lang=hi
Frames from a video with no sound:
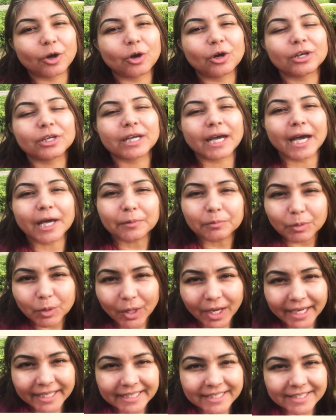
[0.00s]
और
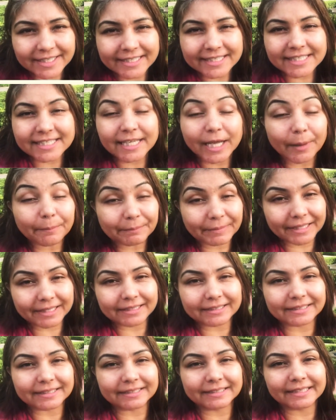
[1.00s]
कार्बोहाइड्रेट्स कम
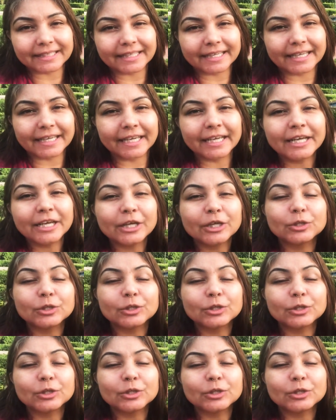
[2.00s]
कर देते हैं